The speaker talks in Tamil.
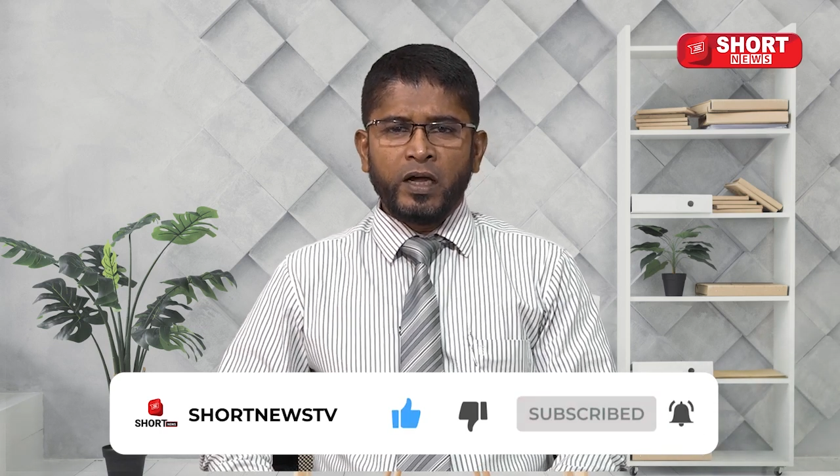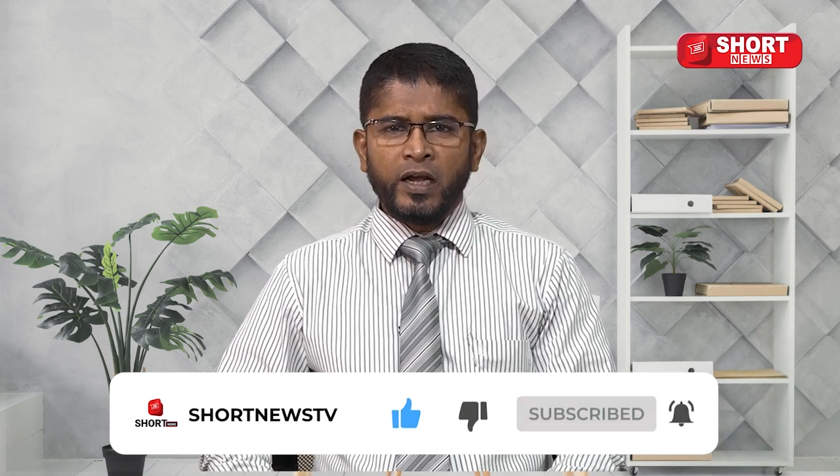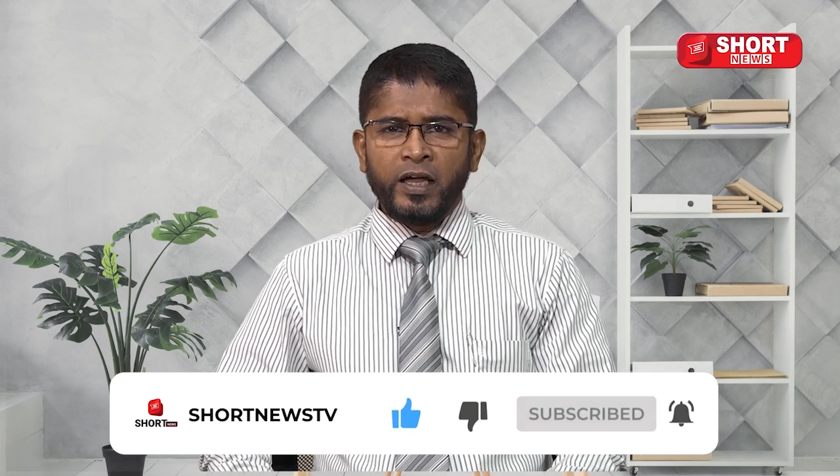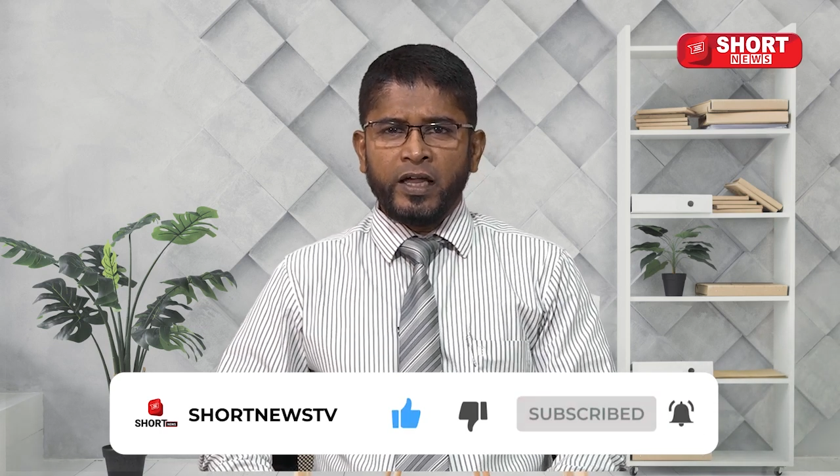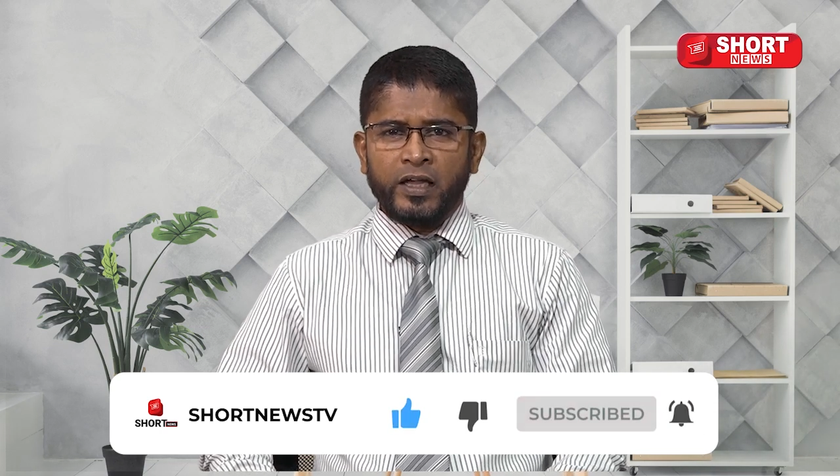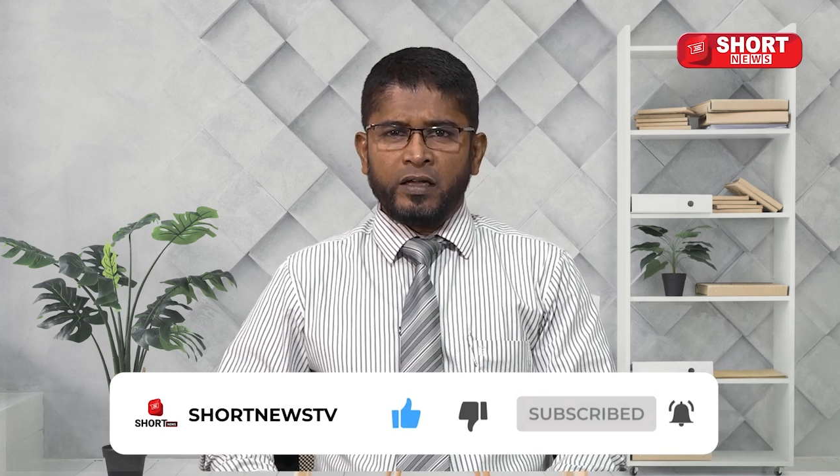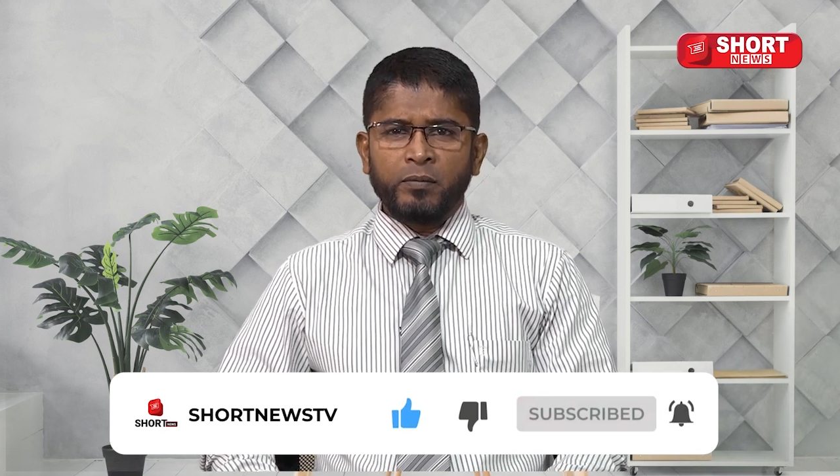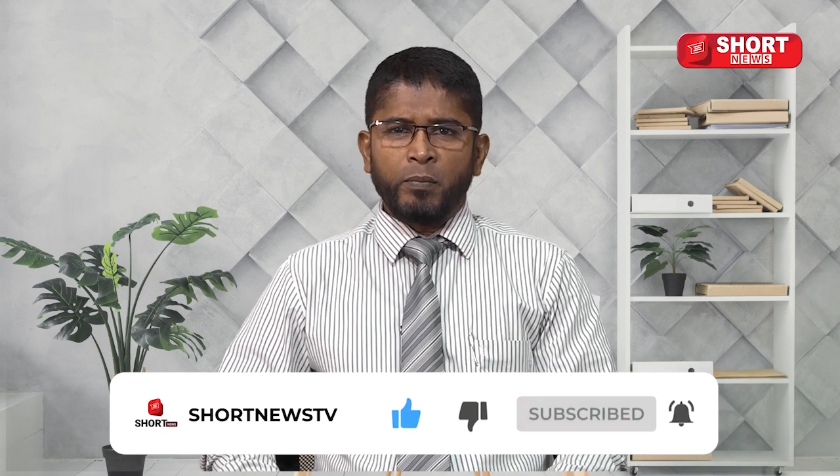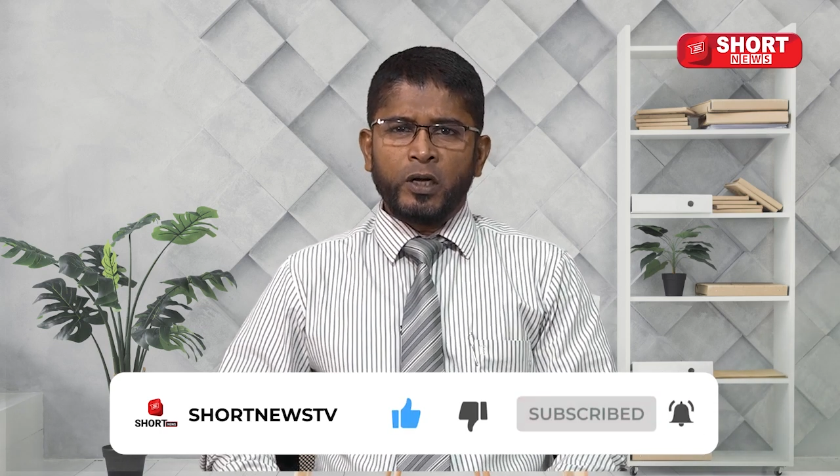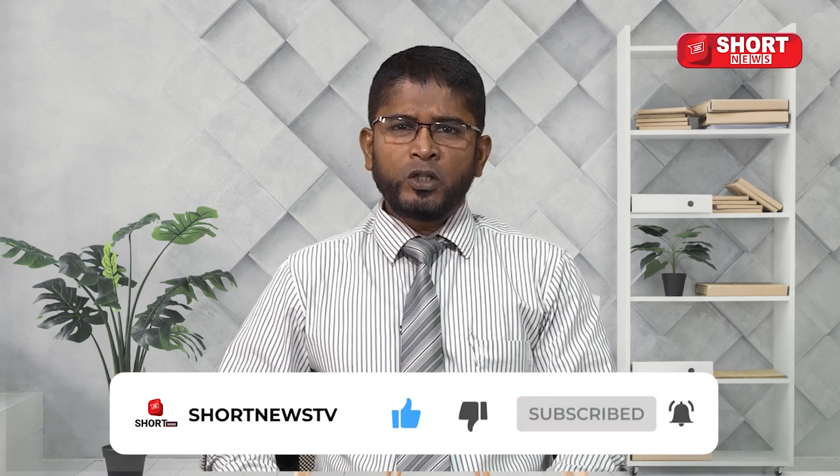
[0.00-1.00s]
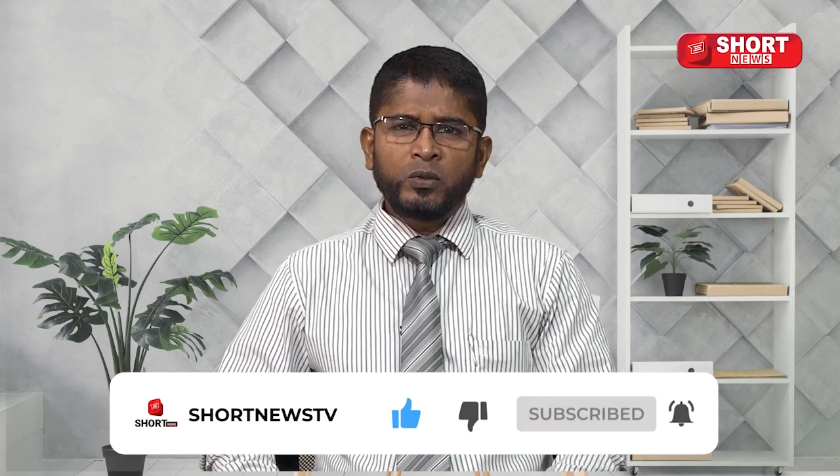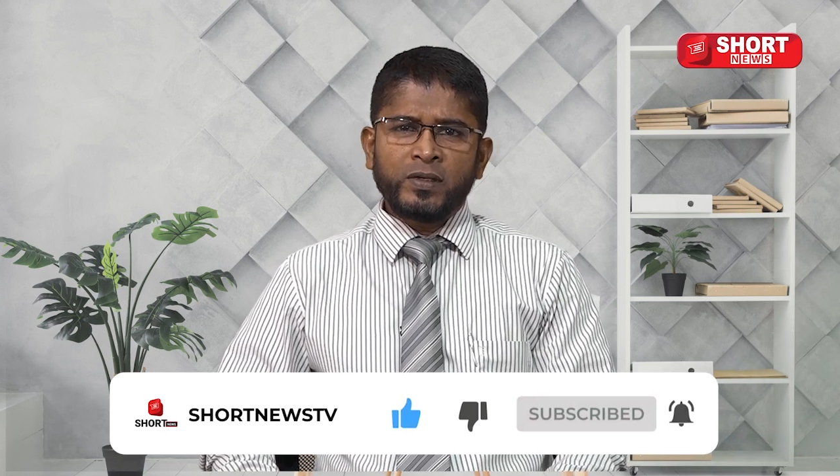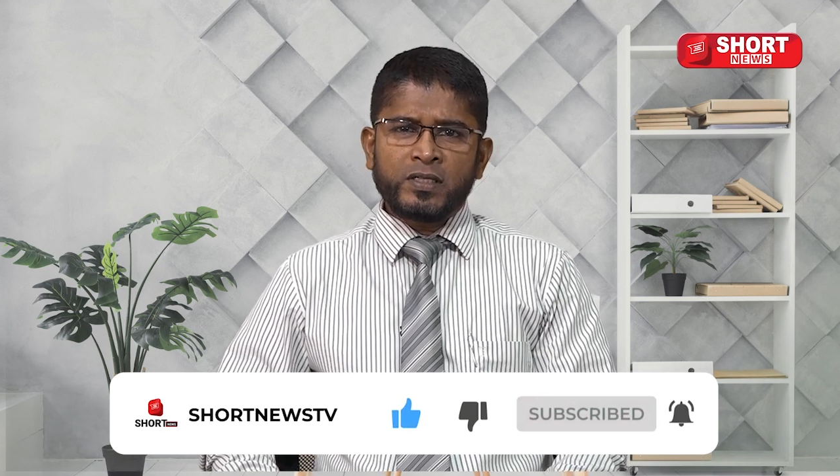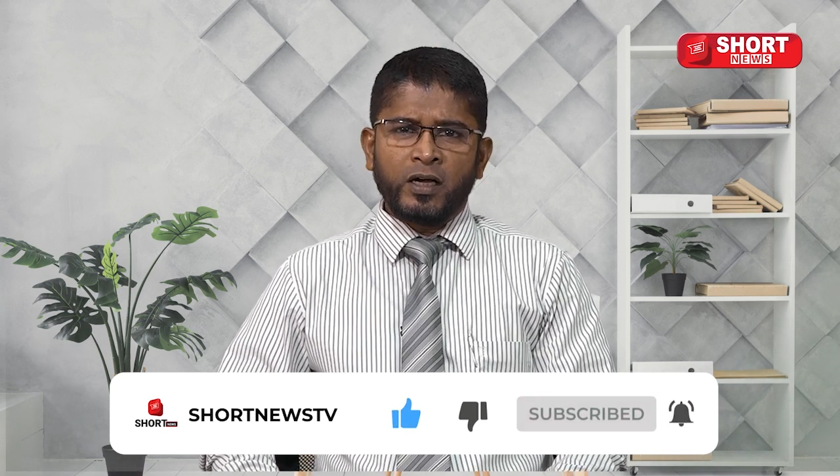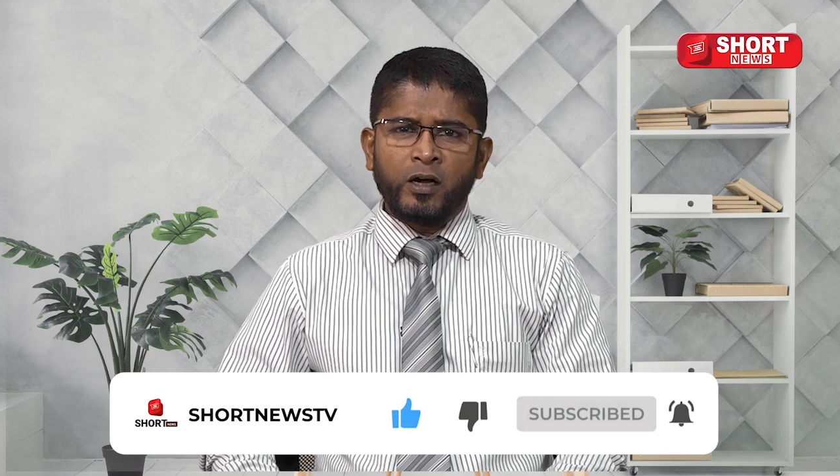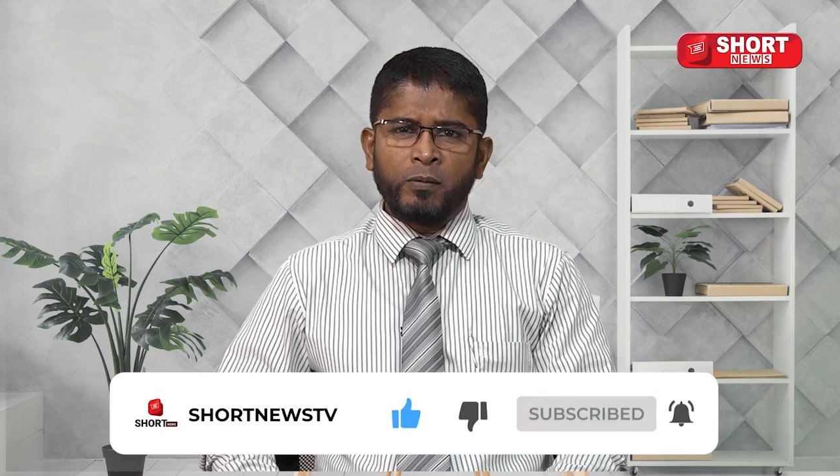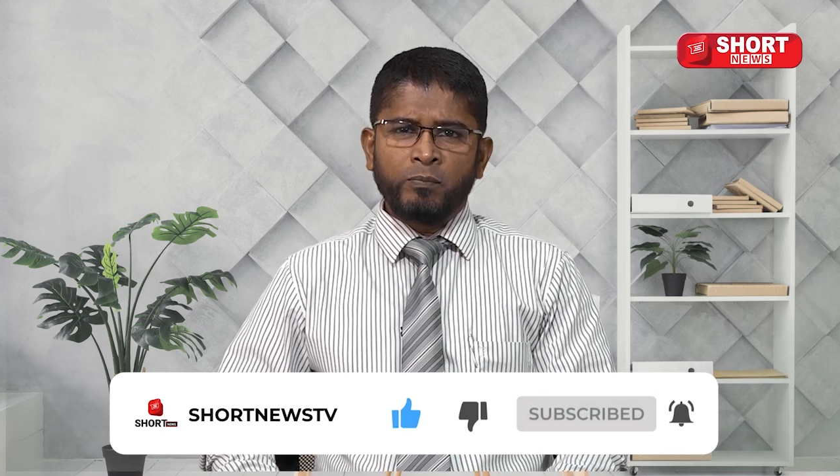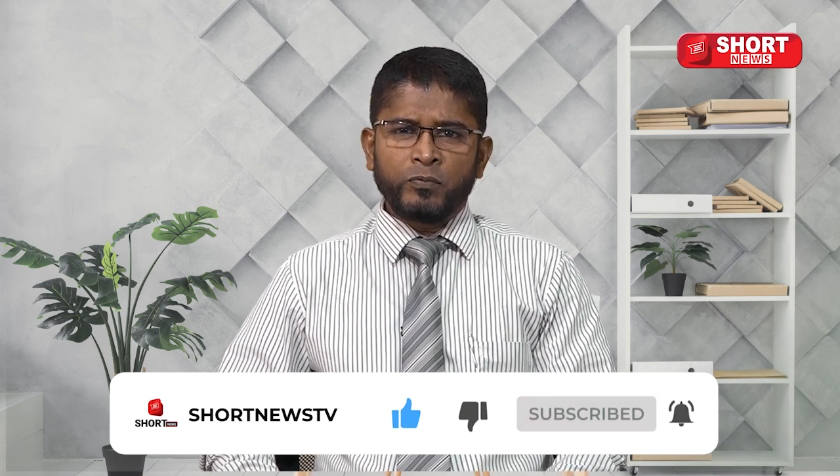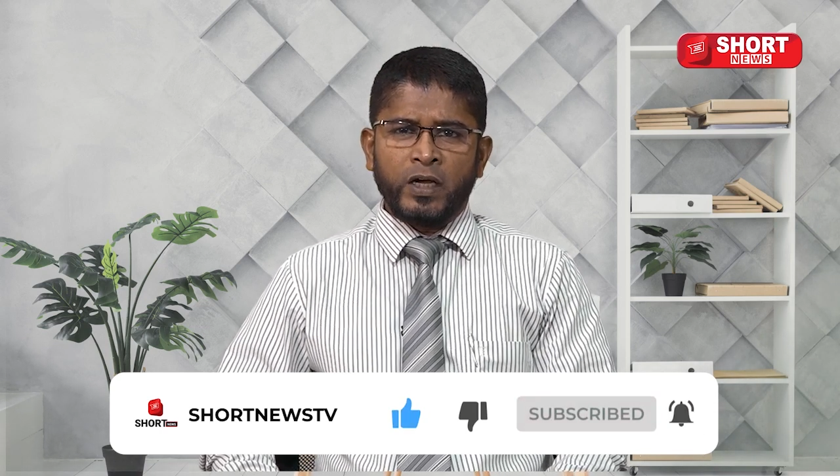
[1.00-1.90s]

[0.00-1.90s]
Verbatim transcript: இலங்கை மருத்துவர் சங்கம்